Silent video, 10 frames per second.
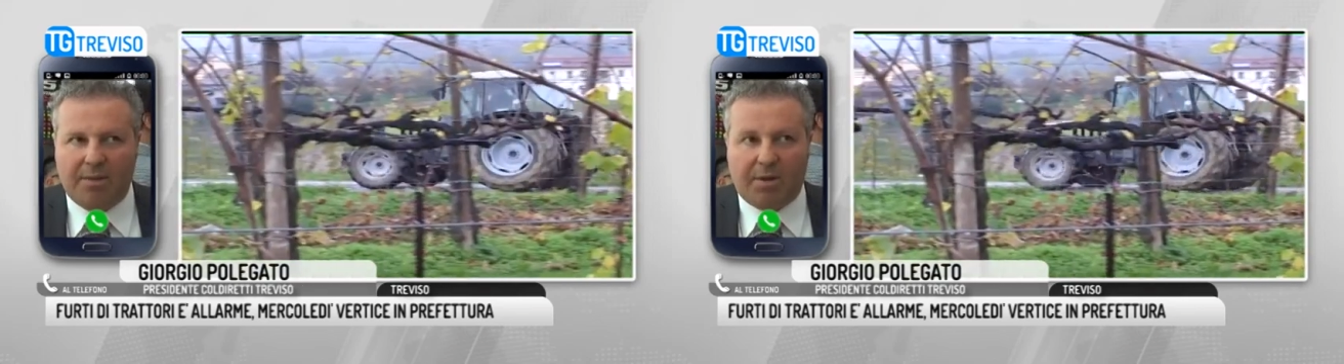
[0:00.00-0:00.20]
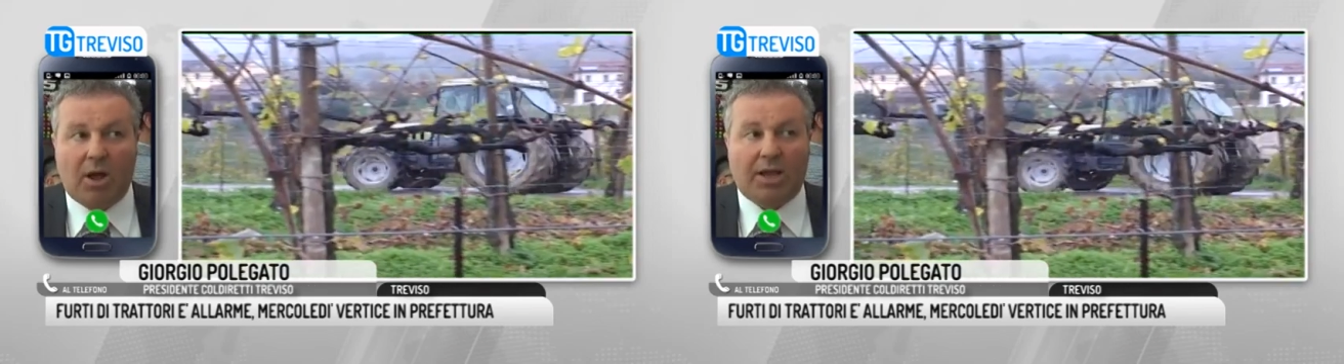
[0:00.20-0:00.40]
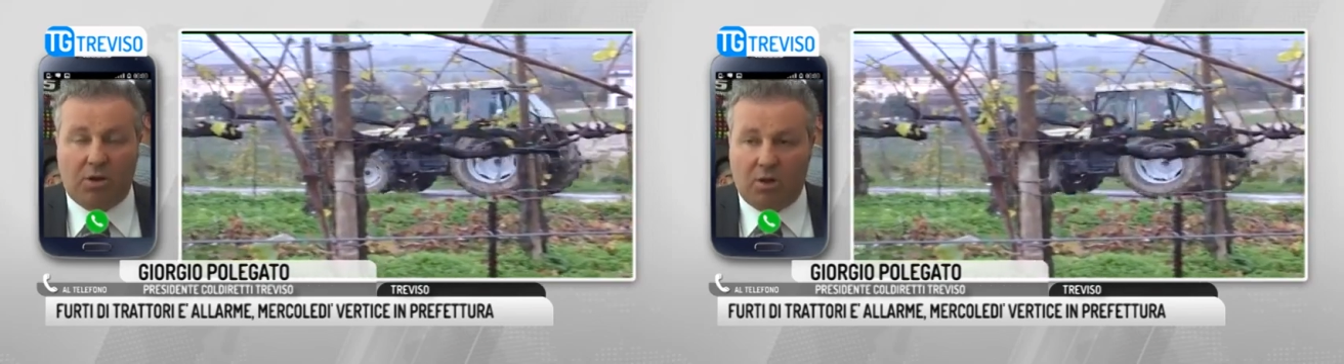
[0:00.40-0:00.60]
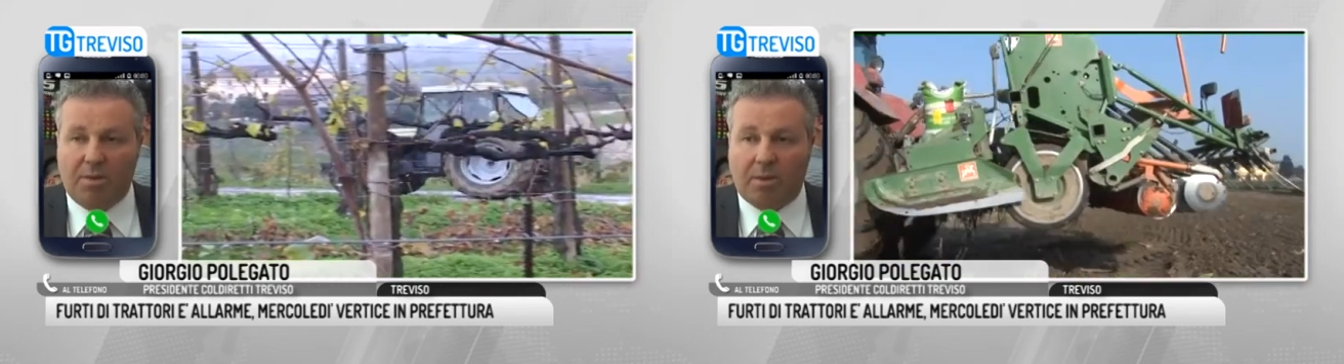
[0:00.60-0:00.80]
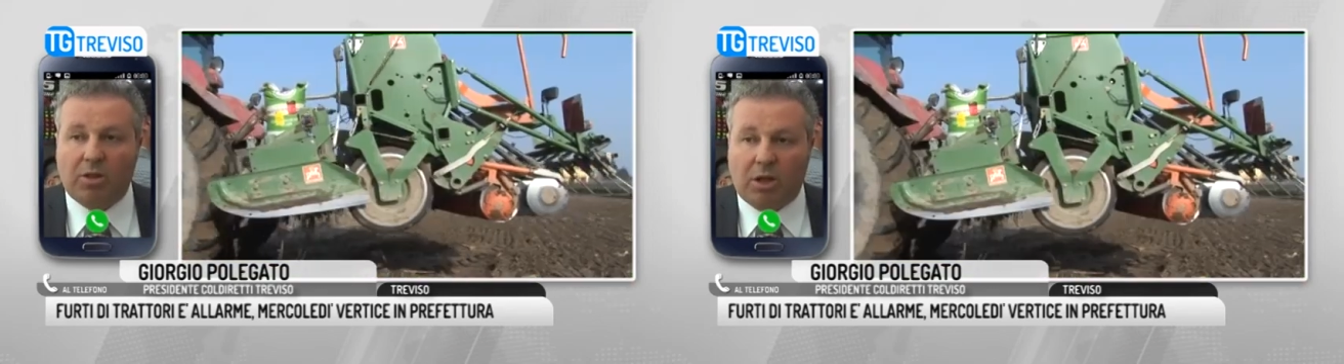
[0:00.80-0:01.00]
Poi
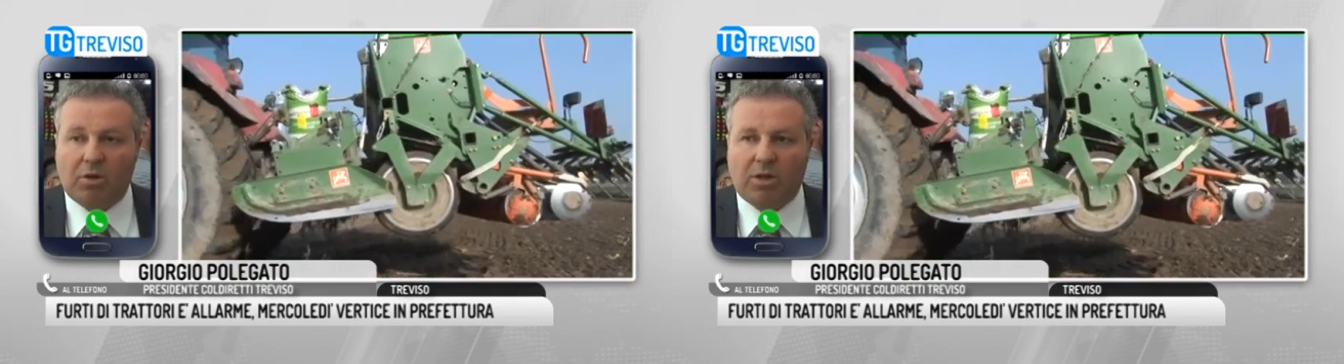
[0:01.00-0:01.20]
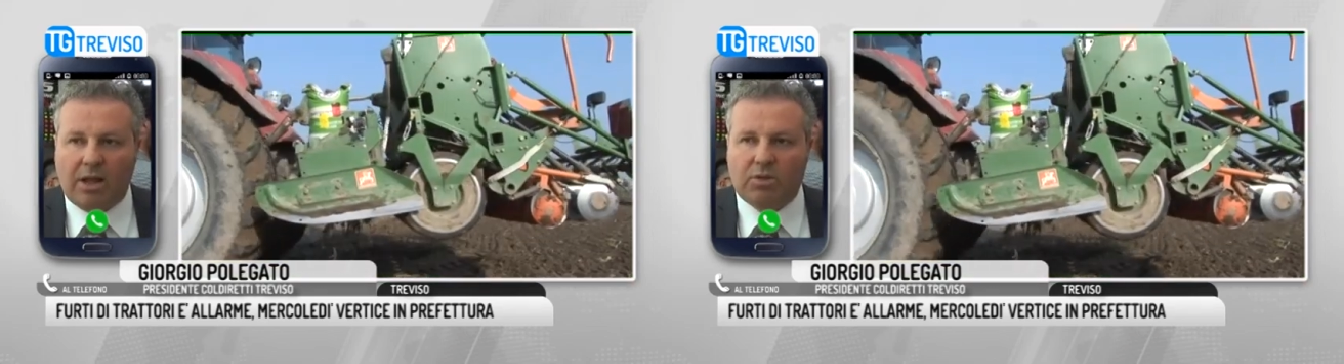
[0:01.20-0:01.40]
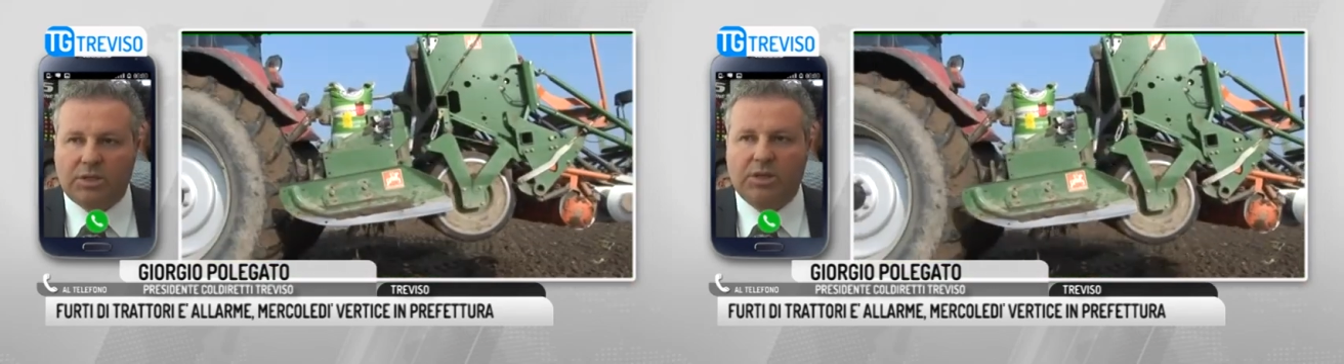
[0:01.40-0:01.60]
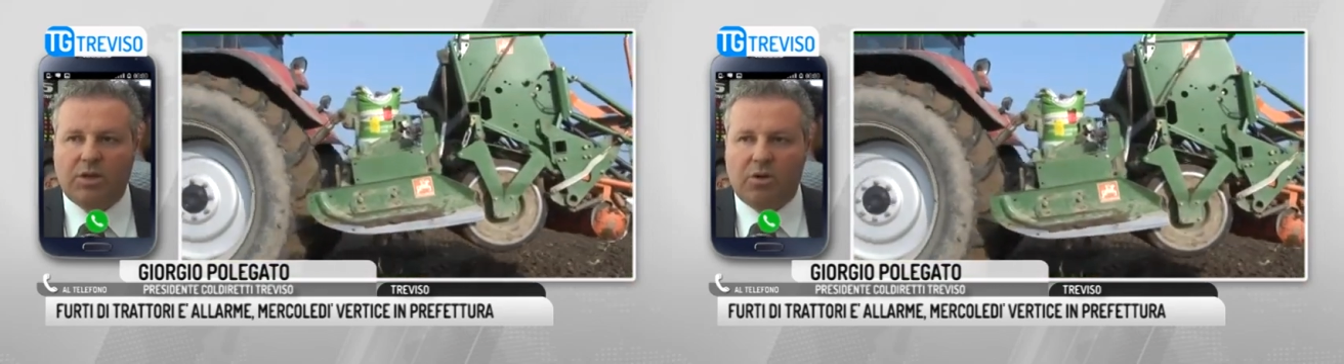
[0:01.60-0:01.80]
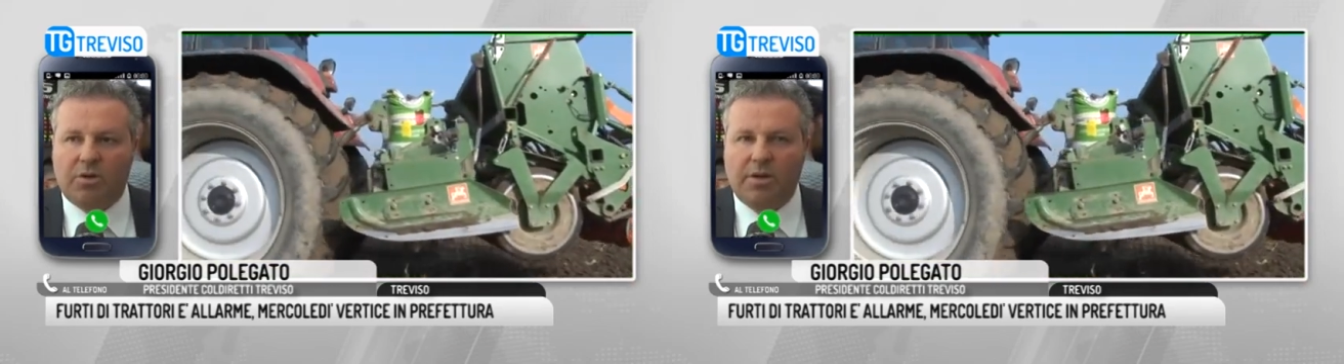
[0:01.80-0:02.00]
chiaramente le assicurazioni